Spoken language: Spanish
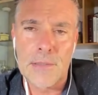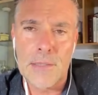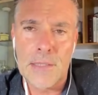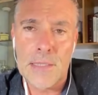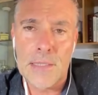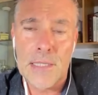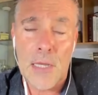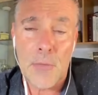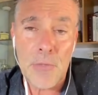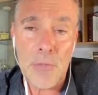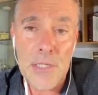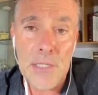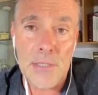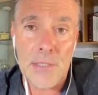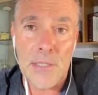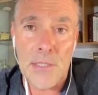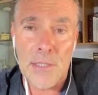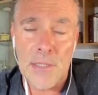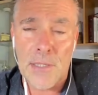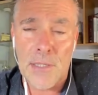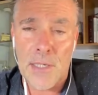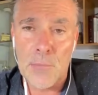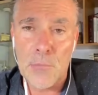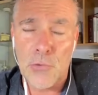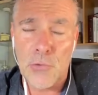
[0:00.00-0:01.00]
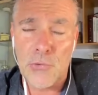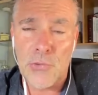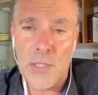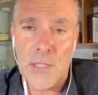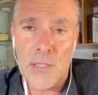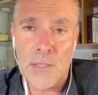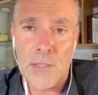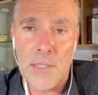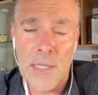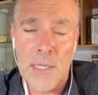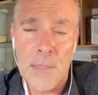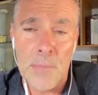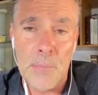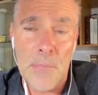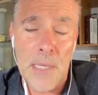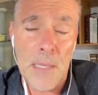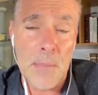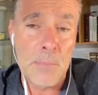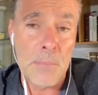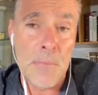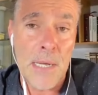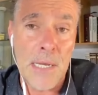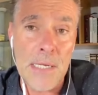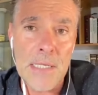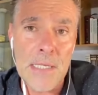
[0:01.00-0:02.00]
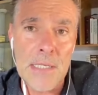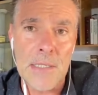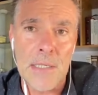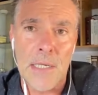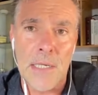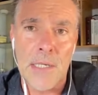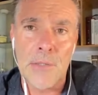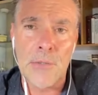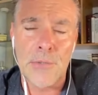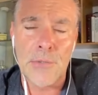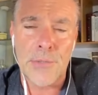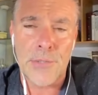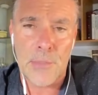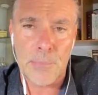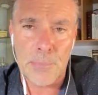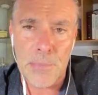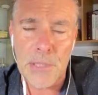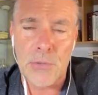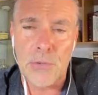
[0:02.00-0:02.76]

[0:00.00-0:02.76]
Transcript: en, la, Virgen, creemos en, María, ¿no?